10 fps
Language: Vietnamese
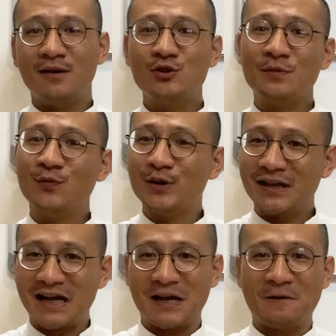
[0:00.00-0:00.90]
Chuyện vui
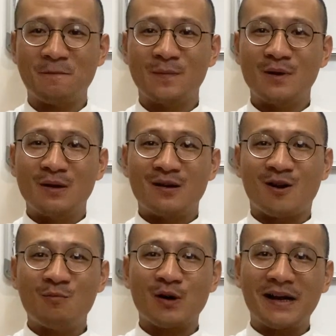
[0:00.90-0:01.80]
thế này,
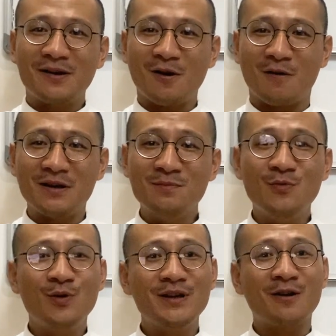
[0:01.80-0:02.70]
có một anh nọ đi
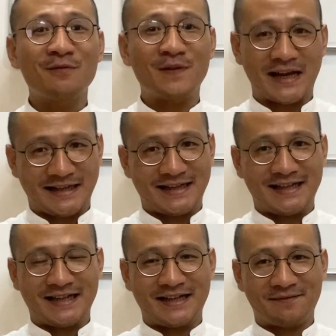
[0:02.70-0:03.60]
mua những con vẹt
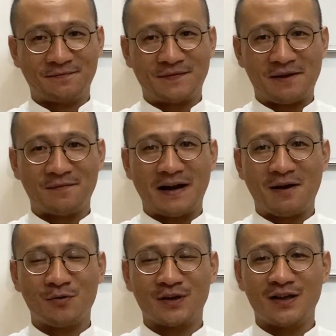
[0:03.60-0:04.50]
và
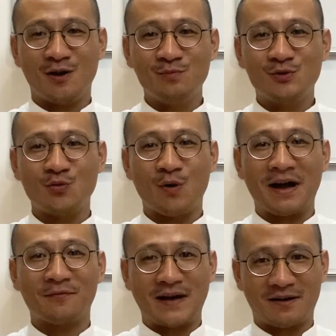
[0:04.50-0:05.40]
vào thì ông chủ
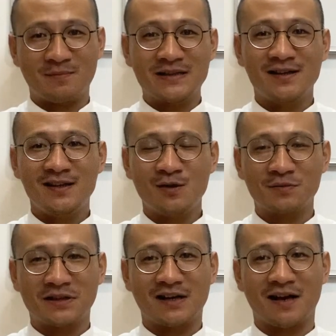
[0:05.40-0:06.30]
hàng vẹt mới giới thiệu
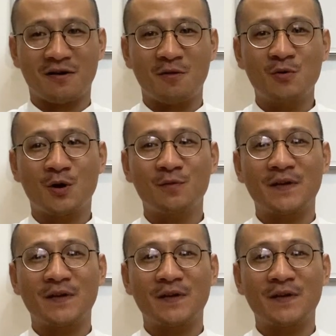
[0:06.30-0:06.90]
rằng là có một con